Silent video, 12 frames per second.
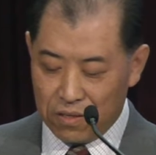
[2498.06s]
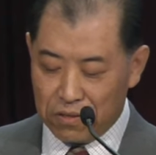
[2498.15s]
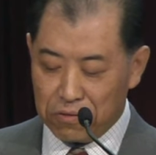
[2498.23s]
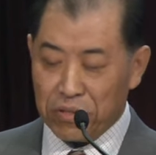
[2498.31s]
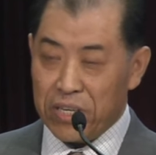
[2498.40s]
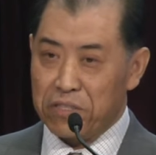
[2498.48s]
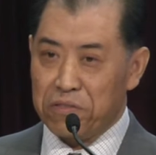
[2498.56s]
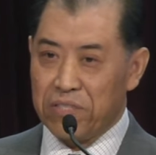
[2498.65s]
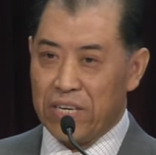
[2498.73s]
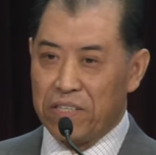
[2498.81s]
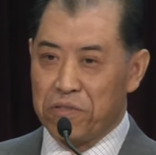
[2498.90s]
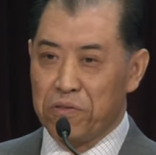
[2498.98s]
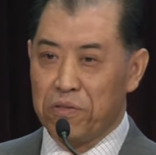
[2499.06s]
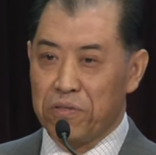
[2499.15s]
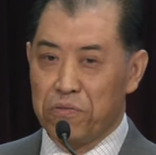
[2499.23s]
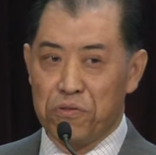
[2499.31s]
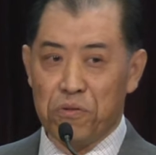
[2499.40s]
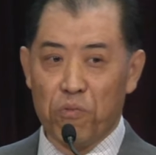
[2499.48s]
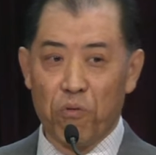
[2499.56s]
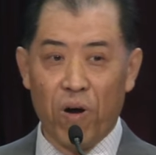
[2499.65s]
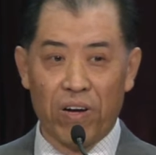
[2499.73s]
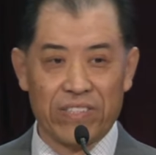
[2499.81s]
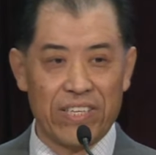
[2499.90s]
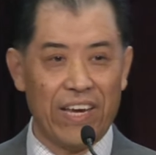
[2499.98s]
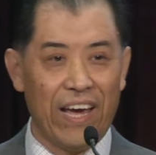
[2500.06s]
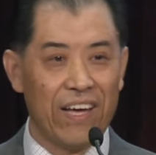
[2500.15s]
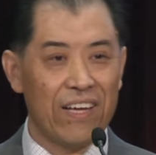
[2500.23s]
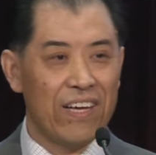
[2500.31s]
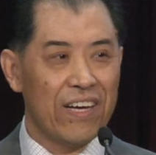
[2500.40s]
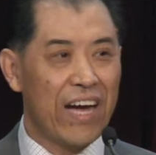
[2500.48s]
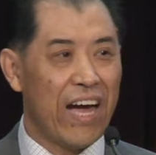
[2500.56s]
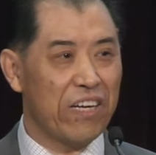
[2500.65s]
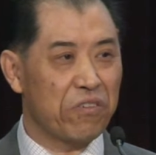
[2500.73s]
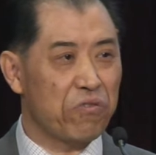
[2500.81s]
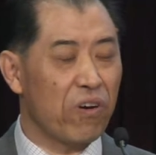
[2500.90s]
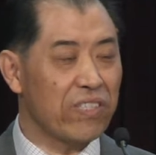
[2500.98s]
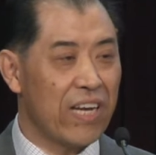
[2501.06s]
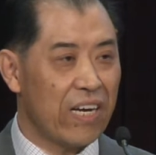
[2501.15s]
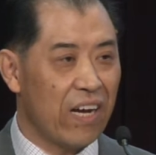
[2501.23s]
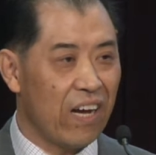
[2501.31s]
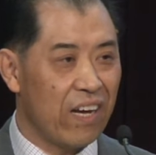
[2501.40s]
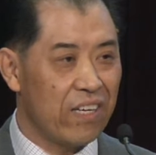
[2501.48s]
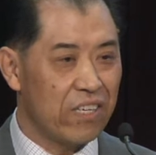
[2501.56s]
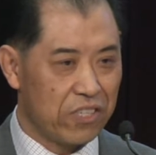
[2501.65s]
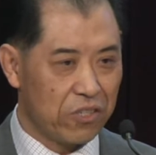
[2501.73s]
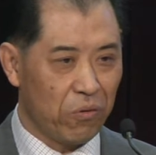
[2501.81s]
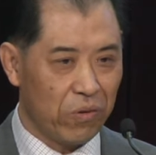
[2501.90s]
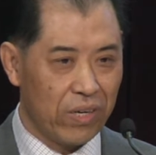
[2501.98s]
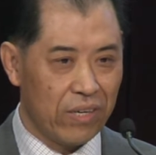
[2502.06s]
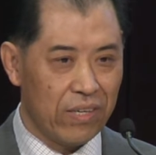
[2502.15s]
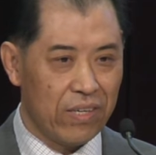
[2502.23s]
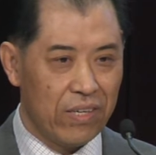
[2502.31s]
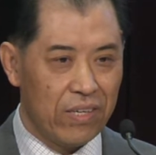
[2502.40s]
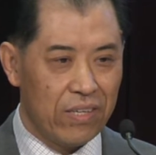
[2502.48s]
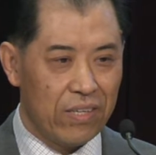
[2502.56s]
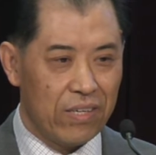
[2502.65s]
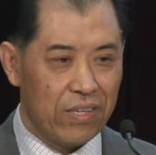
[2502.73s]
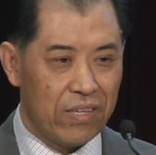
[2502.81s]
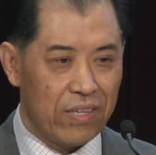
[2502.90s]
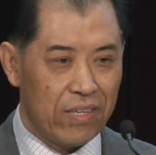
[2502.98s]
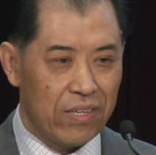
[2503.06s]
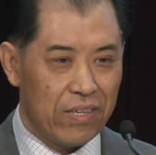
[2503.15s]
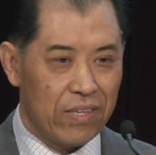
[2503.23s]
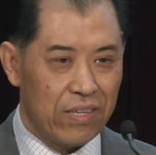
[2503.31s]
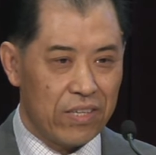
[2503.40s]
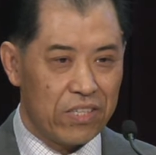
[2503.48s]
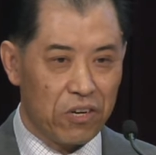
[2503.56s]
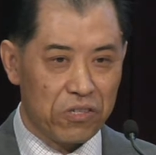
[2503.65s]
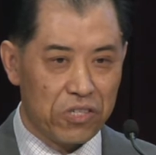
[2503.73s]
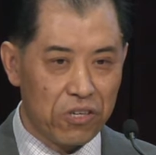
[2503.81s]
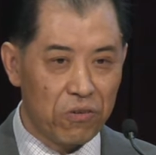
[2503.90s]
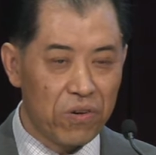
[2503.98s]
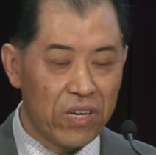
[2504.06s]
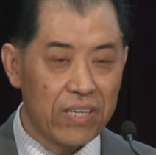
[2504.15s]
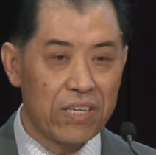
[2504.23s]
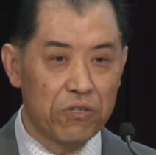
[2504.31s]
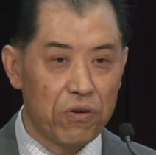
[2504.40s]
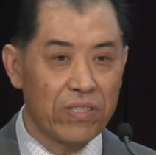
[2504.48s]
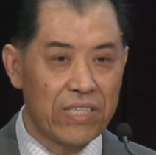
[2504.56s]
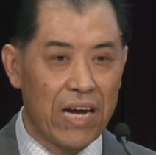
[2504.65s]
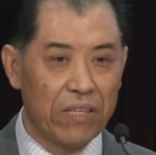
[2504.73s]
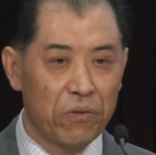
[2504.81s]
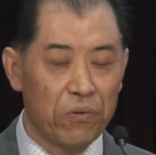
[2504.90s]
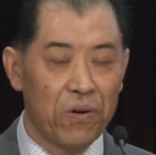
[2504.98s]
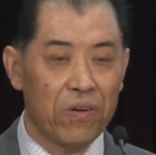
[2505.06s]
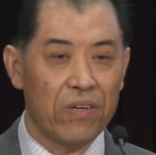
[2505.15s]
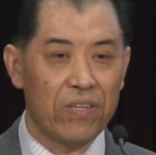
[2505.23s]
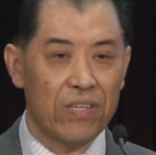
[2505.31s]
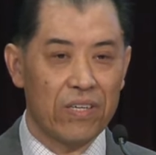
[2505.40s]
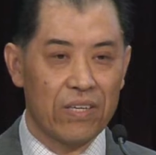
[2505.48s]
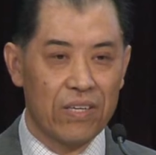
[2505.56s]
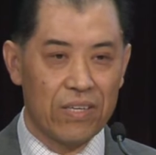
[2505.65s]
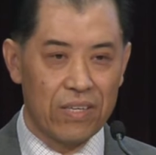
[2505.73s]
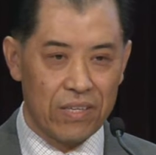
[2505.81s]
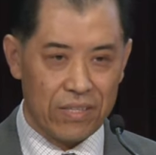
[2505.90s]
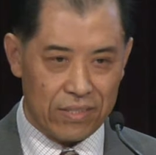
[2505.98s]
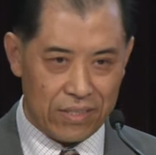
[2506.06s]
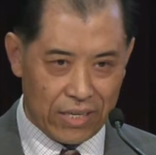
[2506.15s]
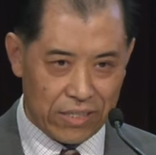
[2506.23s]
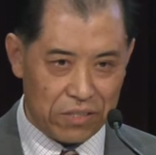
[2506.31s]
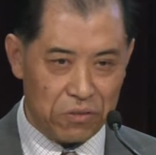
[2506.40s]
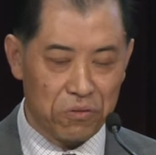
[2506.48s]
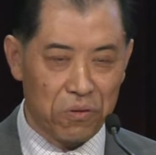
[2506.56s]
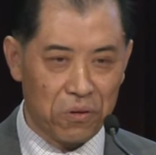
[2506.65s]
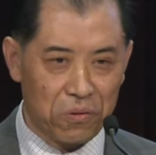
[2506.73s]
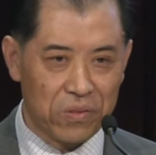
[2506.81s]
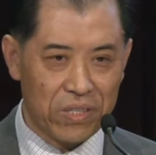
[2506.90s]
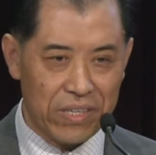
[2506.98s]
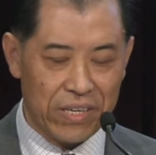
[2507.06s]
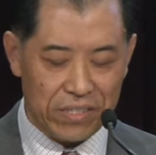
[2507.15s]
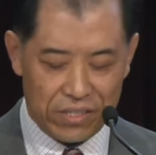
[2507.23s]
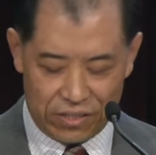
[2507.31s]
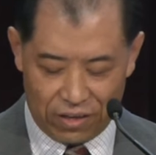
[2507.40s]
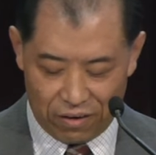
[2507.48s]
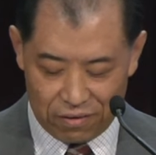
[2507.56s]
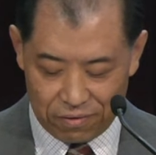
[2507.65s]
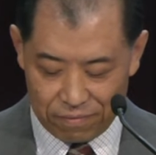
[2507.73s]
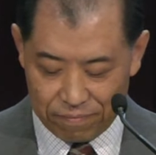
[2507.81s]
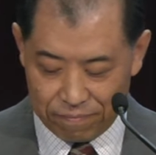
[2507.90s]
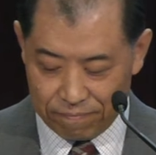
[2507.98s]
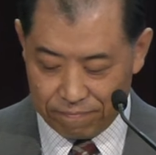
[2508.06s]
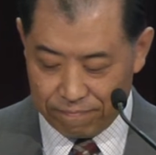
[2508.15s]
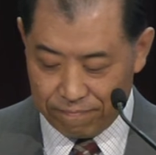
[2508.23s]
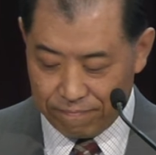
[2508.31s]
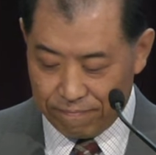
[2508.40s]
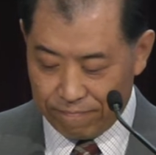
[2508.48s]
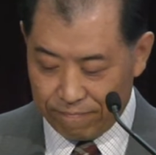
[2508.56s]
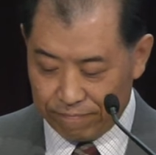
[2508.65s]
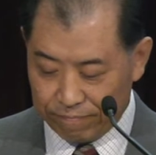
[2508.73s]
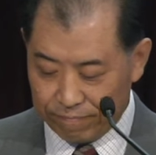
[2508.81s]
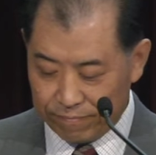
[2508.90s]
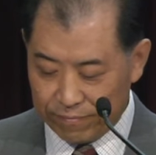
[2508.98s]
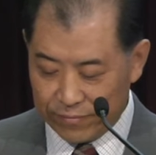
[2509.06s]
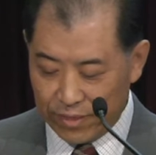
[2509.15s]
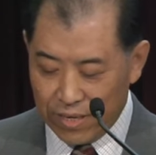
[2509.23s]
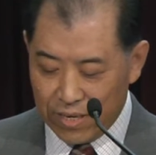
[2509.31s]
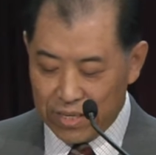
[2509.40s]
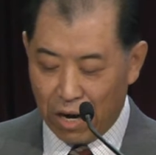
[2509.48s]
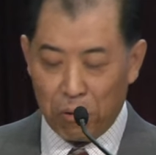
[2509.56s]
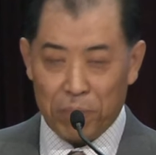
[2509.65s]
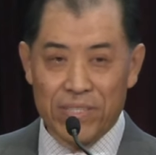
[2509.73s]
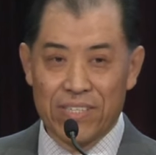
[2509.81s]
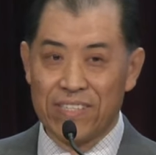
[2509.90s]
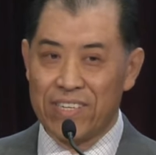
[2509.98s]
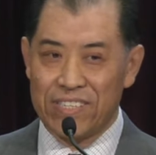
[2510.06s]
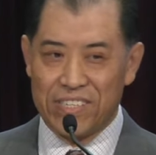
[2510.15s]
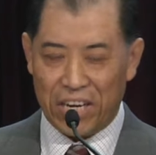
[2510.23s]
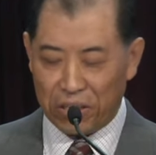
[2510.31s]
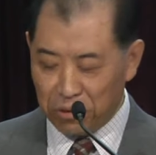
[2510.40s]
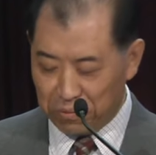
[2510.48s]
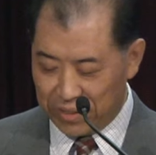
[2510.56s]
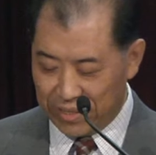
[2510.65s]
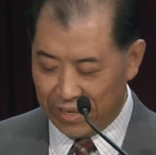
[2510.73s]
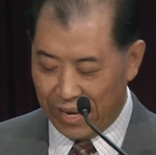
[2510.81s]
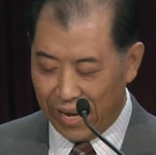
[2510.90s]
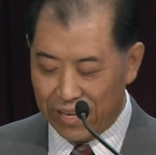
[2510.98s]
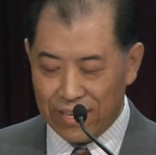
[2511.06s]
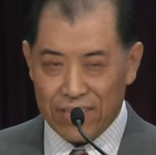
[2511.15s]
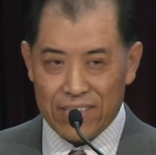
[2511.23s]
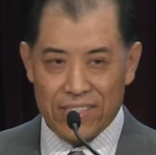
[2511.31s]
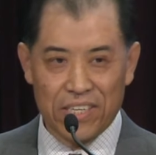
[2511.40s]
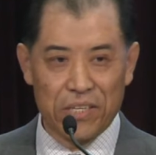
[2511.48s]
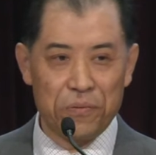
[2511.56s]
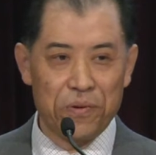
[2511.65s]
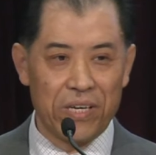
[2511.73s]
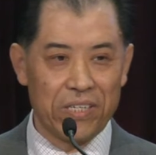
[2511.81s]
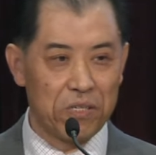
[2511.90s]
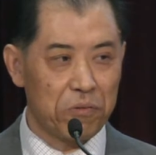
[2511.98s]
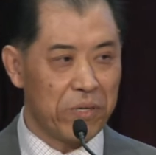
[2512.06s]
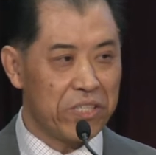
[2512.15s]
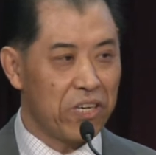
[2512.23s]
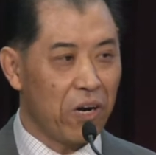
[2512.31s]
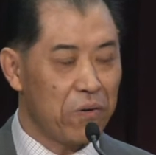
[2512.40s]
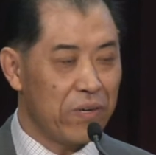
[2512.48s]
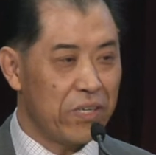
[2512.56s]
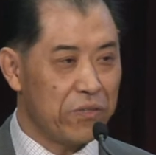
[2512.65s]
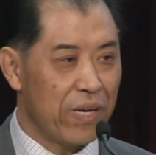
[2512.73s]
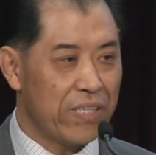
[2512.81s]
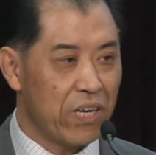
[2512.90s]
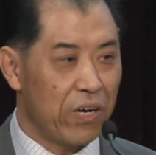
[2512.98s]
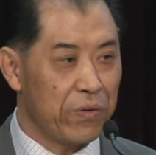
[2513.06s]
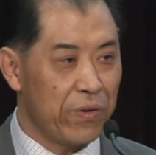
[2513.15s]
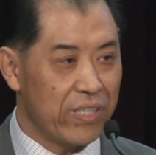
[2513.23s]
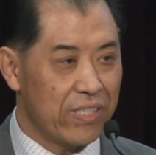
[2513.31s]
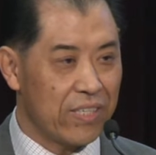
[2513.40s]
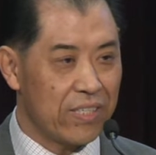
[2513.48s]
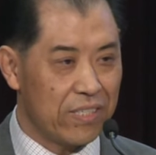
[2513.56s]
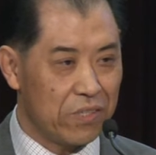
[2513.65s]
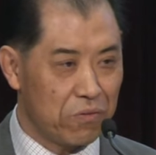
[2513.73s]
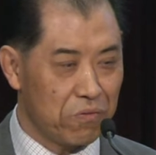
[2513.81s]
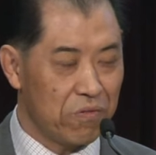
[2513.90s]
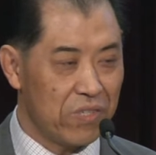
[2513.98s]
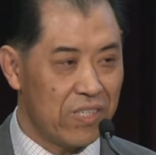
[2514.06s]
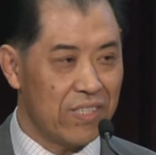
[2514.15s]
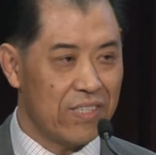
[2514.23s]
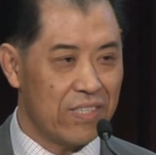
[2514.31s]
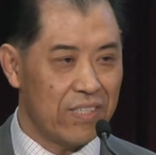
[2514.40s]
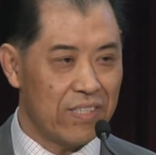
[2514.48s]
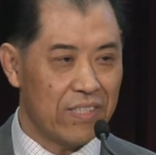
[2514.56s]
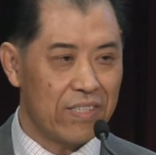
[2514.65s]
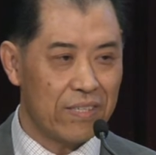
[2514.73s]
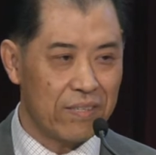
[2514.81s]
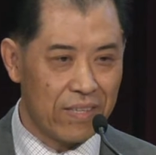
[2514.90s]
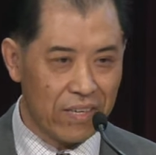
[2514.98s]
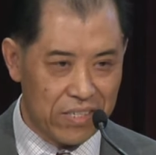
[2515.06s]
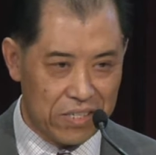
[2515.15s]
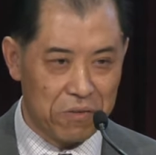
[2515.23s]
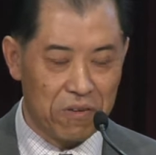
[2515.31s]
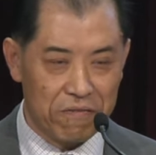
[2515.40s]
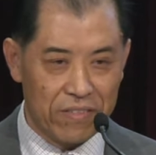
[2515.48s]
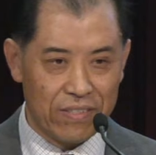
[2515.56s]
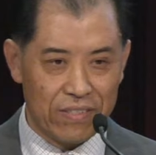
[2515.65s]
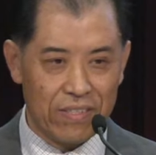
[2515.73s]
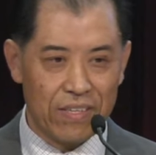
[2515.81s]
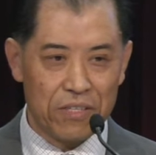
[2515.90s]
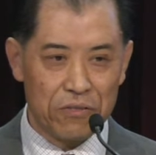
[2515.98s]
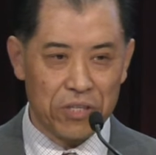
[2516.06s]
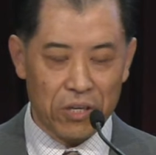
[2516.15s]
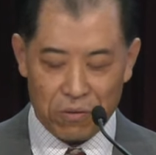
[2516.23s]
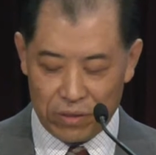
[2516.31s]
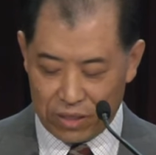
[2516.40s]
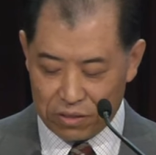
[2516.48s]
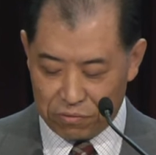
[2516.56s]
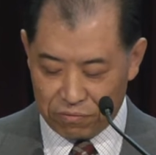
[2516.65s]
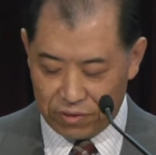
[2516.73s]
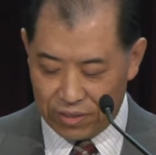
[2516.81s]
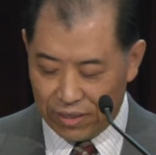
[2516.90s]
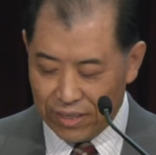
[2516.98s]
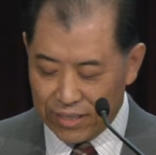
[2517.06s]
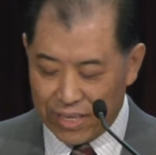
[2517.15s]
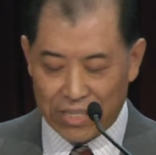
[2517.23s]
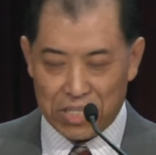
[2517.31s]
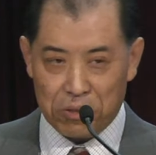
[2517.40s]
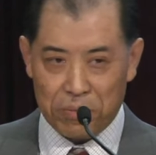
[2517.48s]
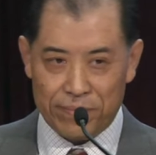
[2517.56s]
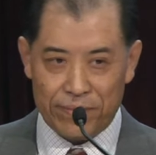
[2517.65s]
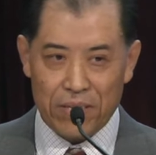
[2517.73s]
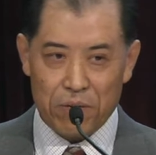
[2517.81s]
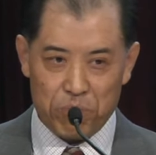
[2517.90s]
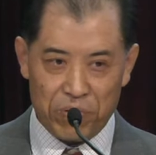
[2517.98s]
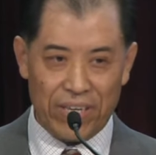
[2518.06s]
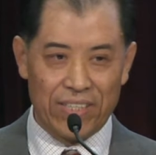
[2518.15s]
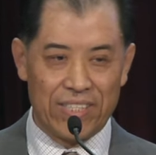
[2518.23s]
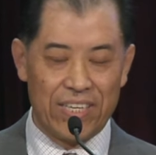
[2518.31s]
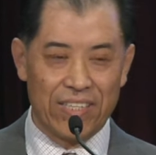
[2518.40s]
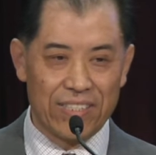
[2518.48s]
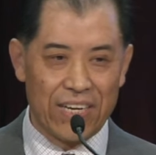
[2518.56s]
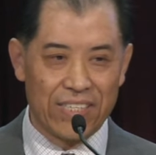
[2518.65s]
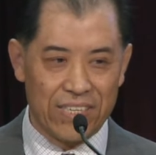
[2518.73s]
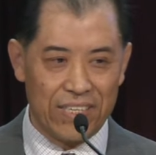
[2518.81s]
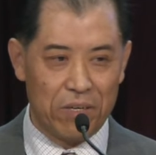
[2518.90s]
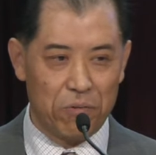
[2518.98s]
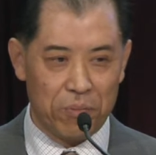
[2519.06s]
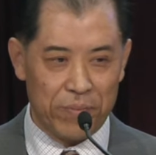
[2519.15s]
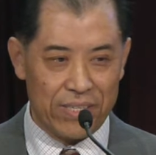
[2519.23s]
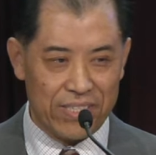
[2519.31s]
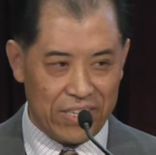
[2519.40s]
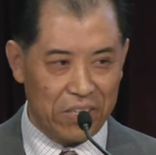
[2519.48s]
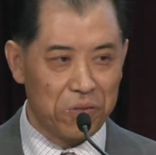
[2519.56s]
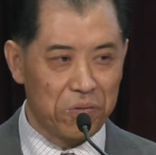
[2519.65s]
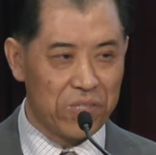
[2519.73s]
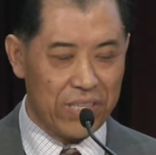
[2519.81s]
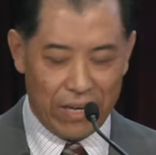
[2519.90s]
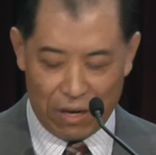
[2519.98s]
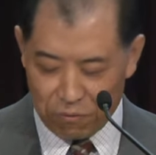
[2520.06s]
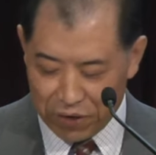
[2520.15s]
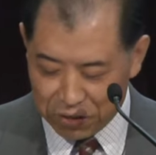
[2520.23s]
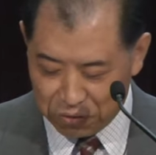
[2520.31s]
主耶稣曾说：“举目望田，看庄稼熟了，要收割的庄稼多，但是做工的人少。”让我们真是行动起来。这个月也是我们教会的宣教月，这个主日是。十月份最后一个主日，但是我们不能停在这里，我们行动起来为